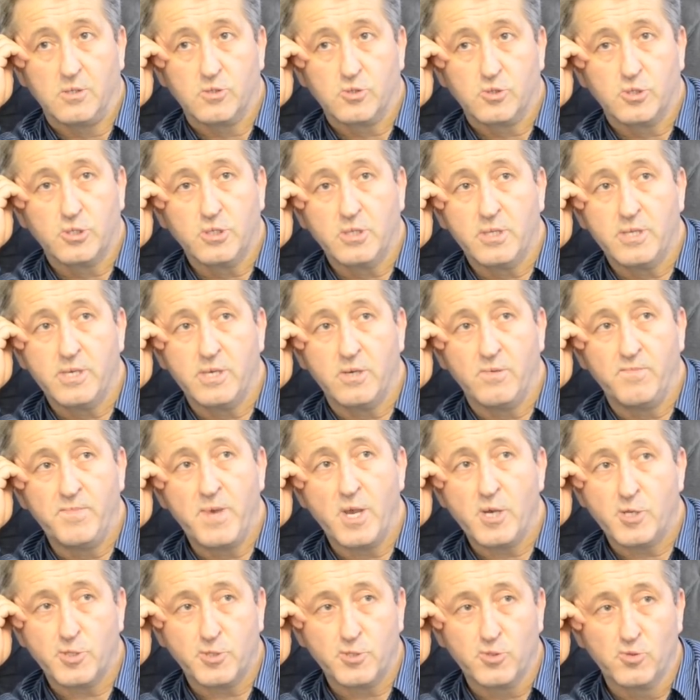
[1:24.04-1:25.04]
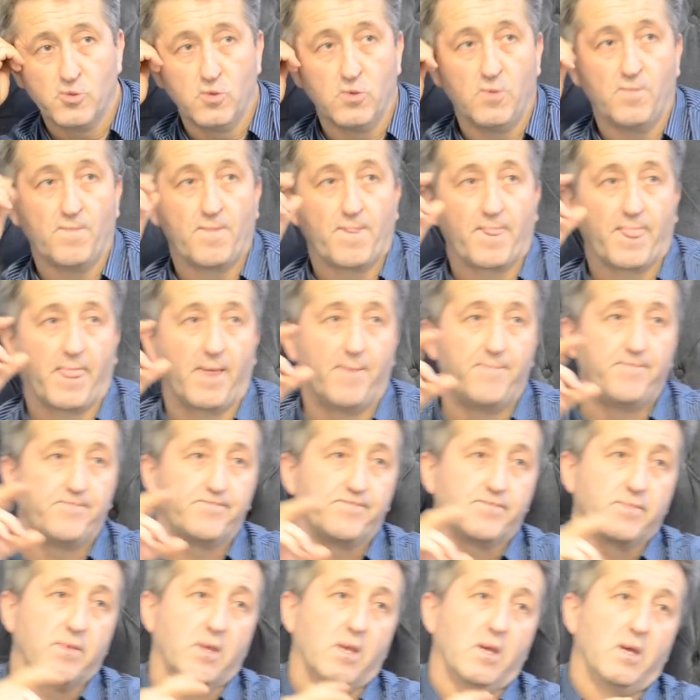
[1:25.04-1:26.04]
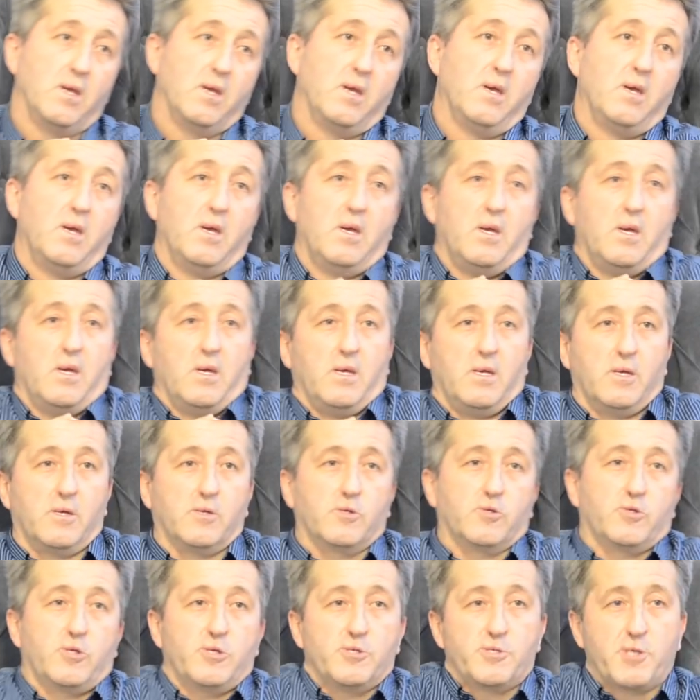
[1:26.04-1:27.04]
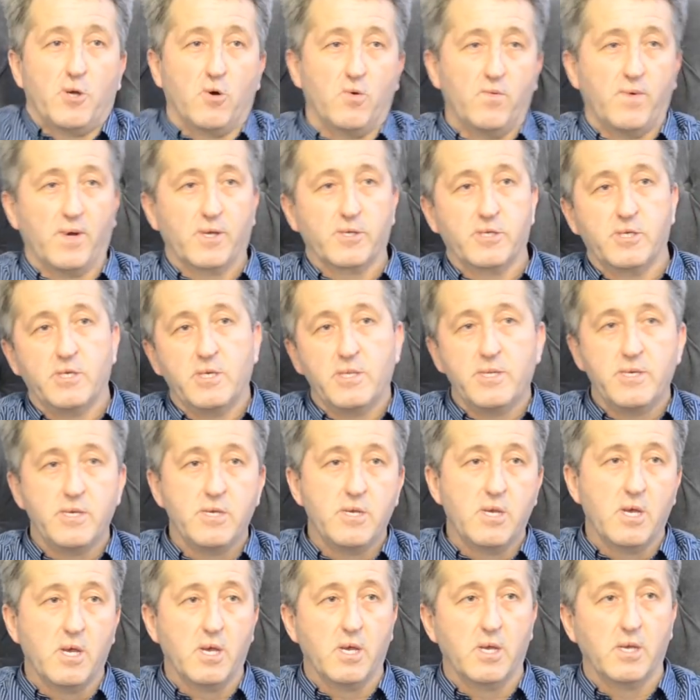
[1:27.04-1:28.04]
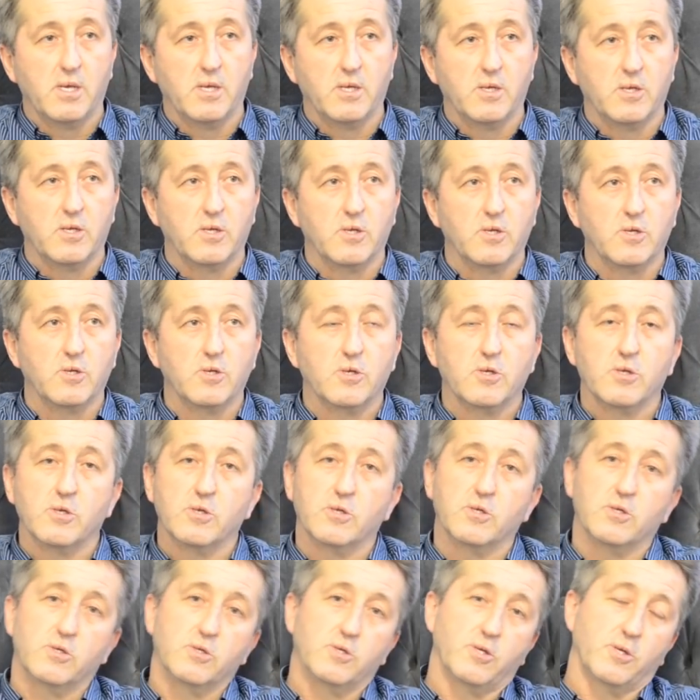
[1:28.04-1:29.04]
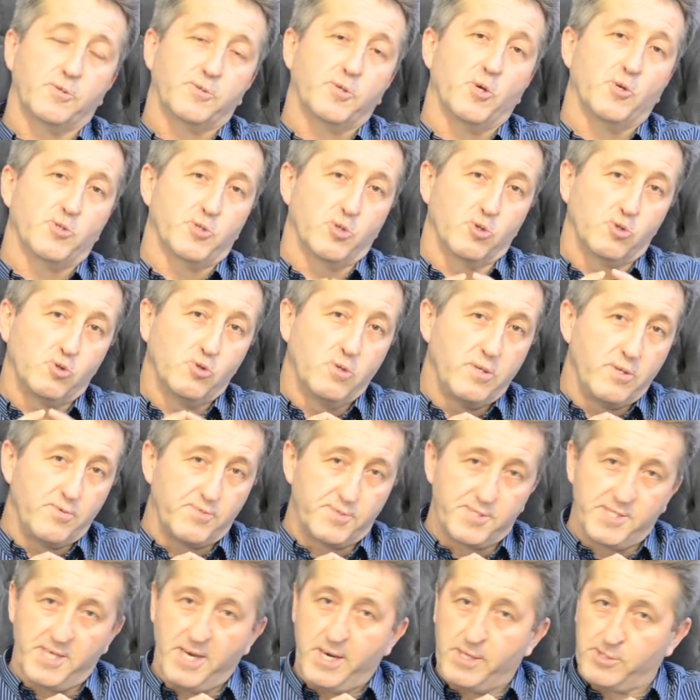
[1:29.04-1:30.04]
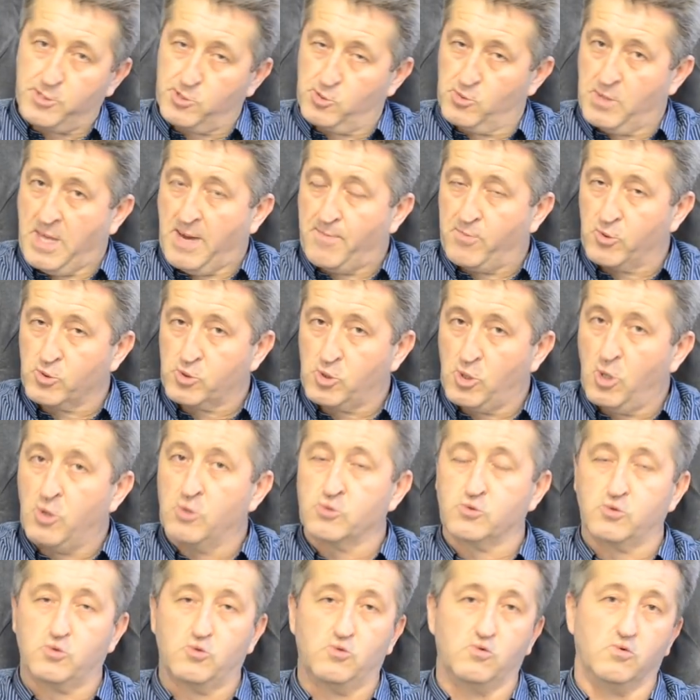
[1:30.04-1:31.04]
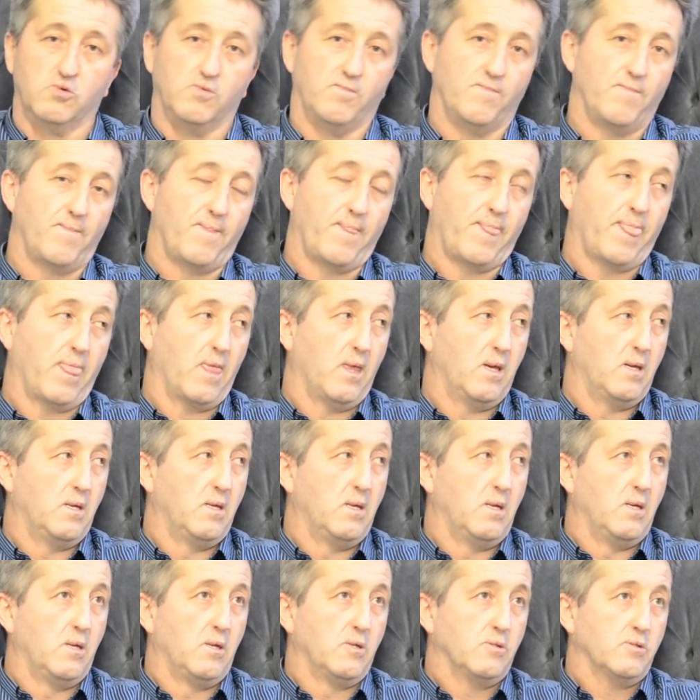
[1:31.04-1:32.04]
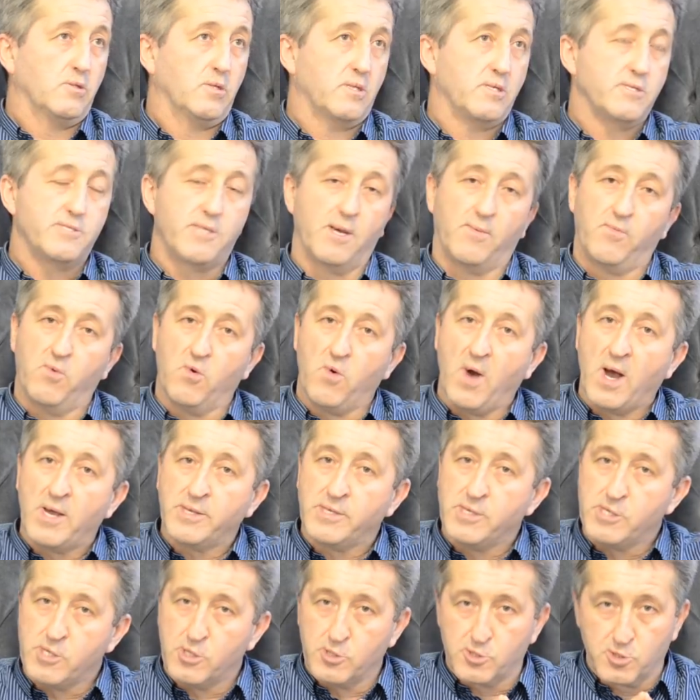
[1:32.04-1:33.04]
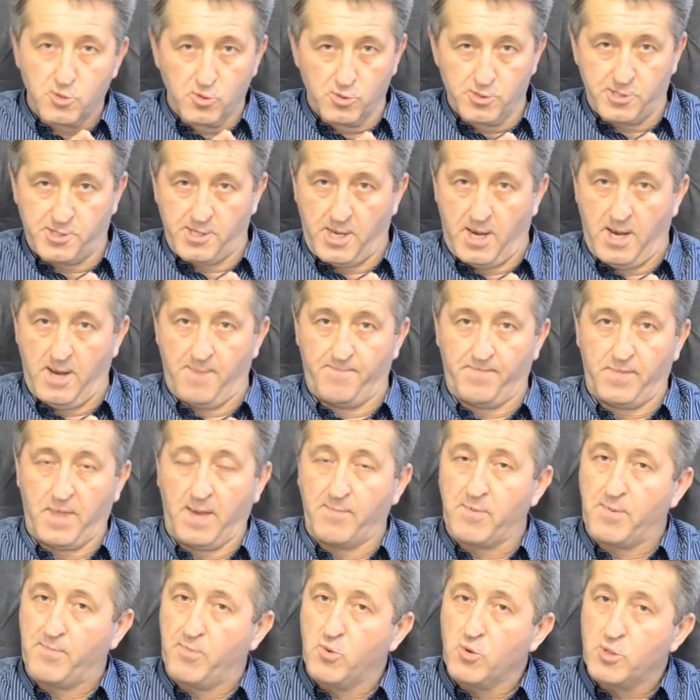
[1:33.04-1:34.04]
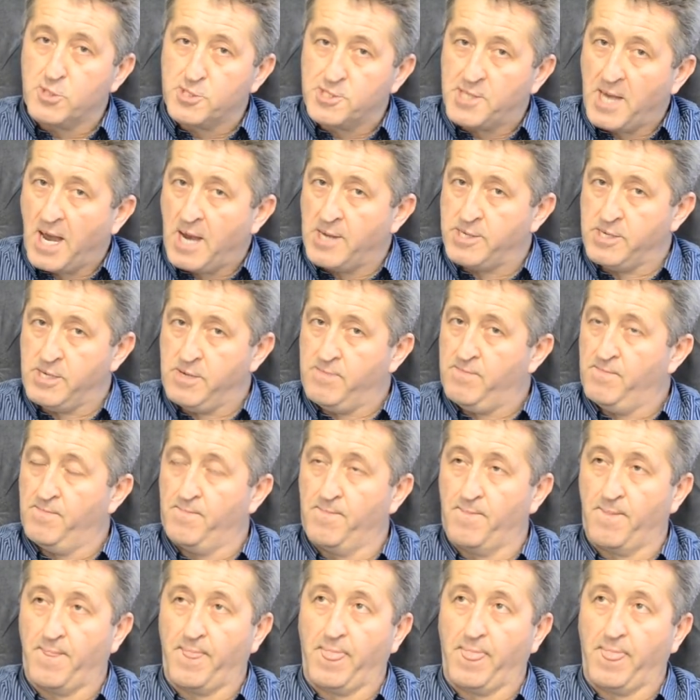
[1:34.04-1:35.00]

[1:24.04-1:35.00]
czyli w miejscu, gdzie zauważyli, że to, co czuli w sercu na początku, czyli zawołanie Jezusa, aby pójść za Nim,